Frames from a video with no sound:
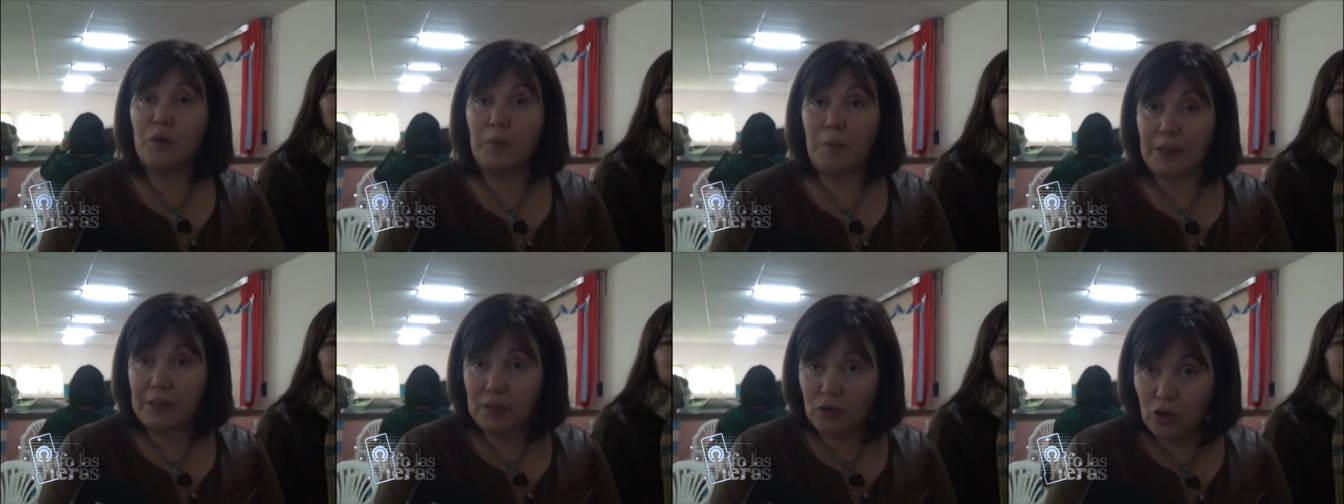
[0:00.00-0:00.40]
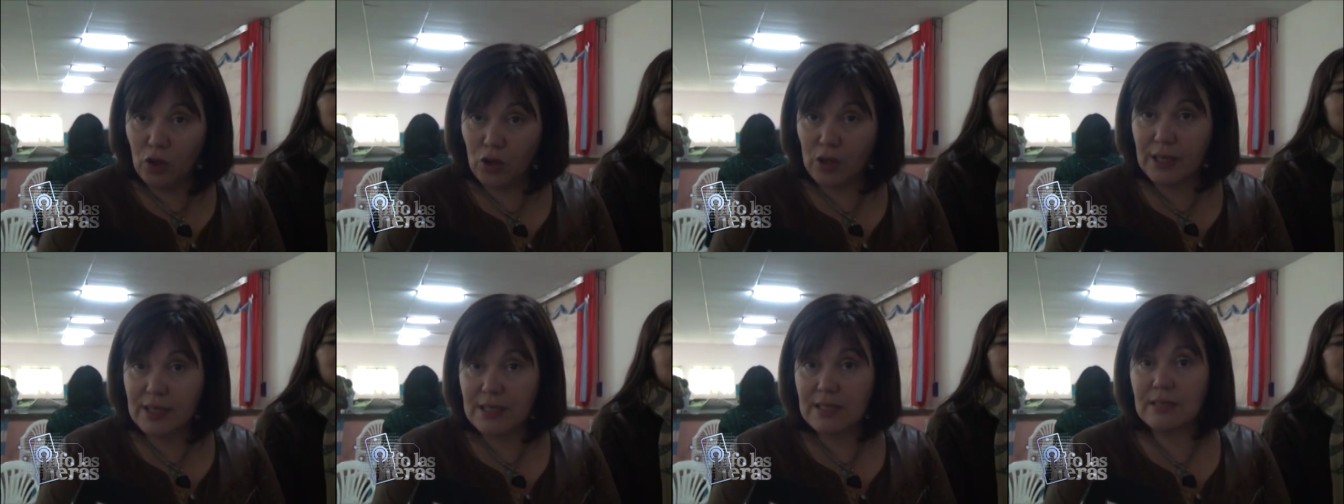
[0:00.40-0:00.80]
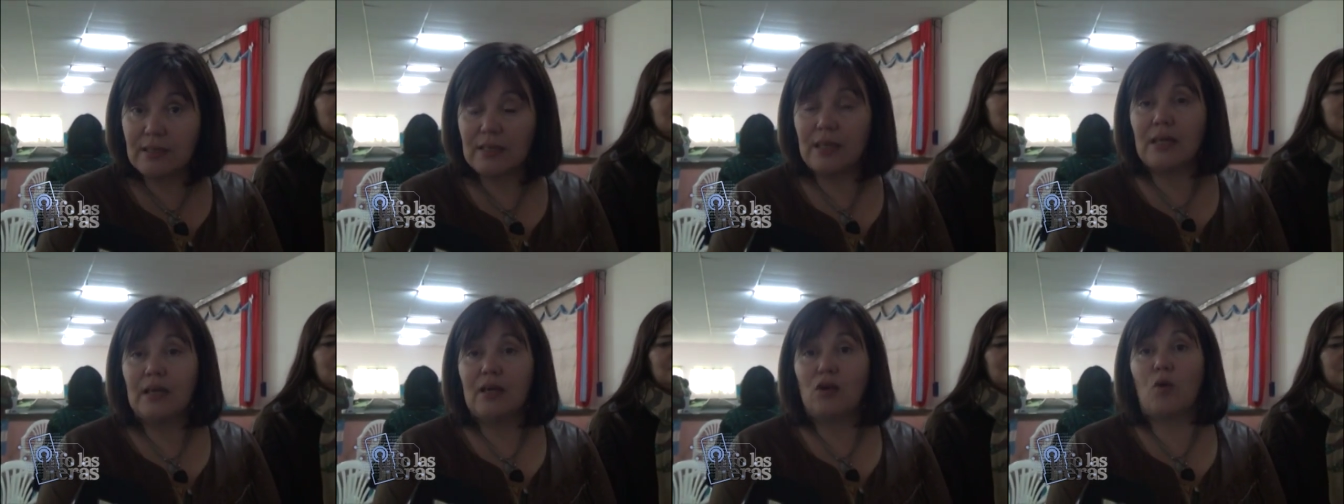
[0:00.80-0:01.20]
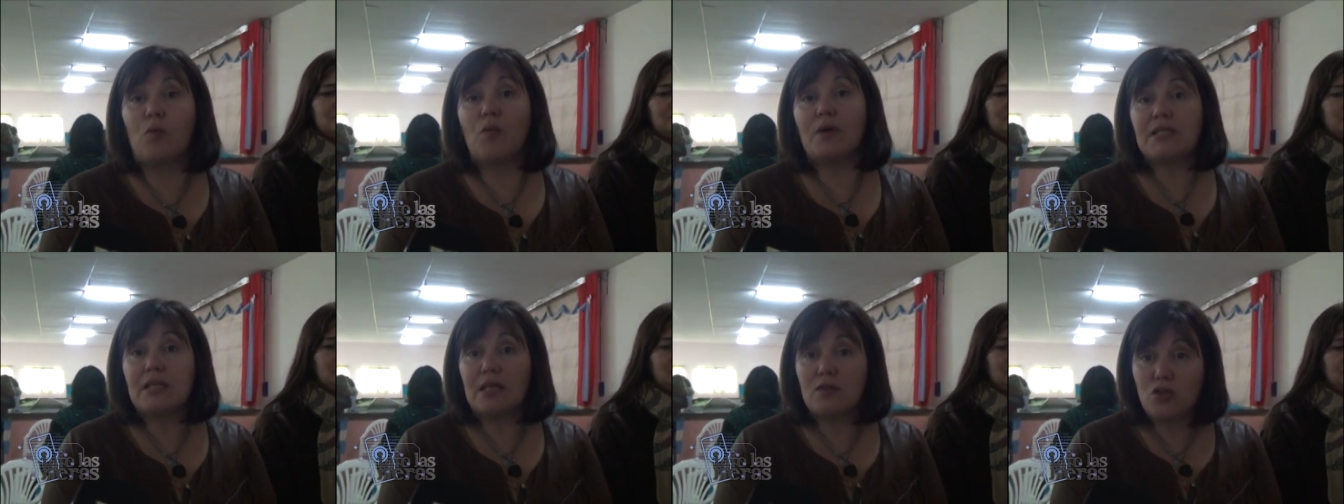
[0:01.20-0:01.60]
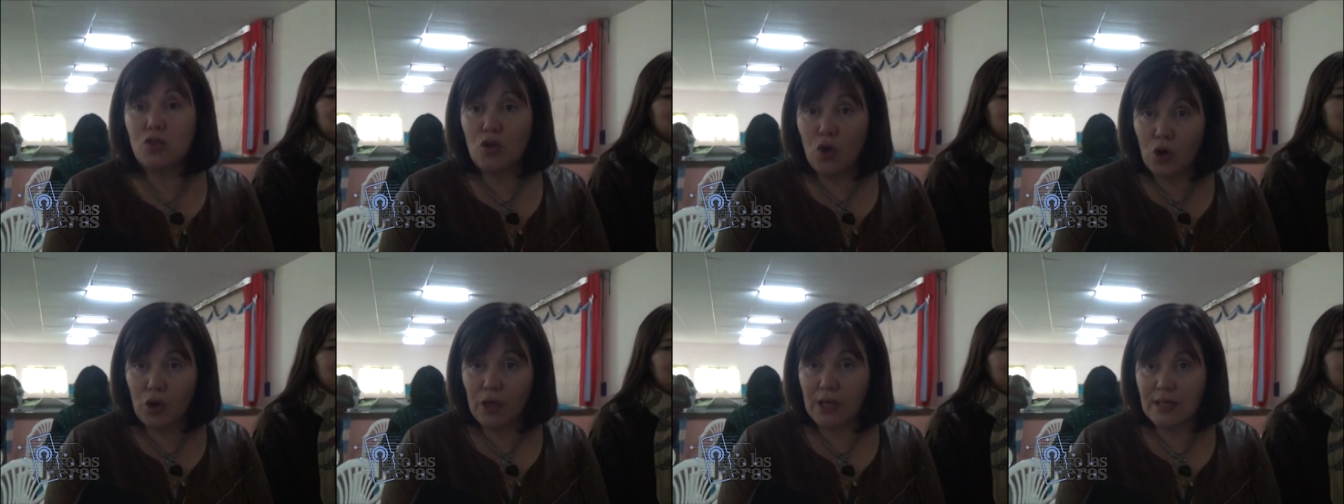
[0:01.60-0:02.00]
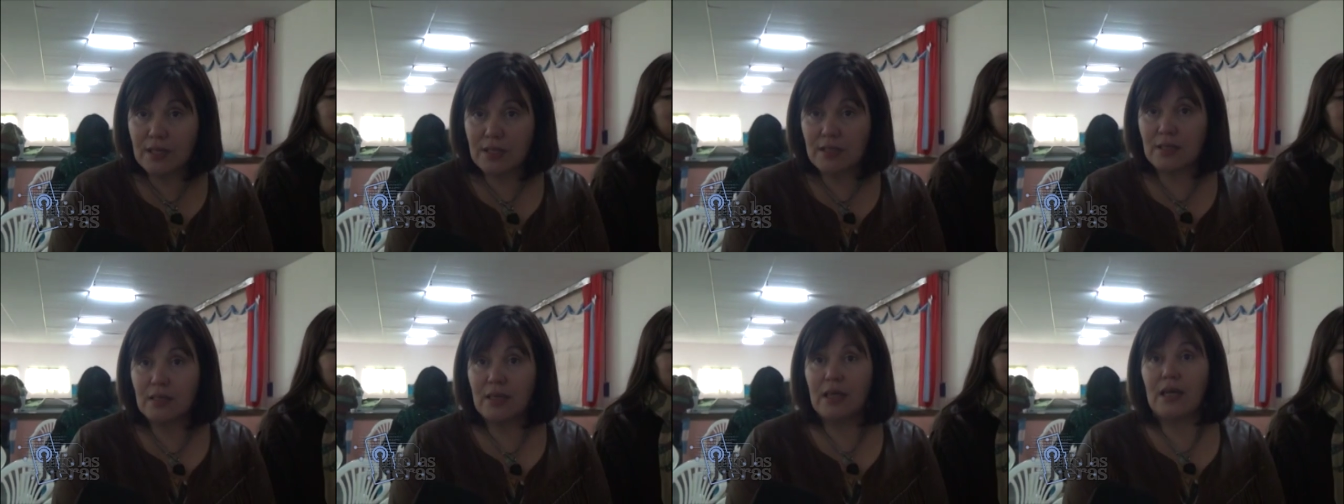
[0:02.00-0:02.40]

inspectores, como asesores,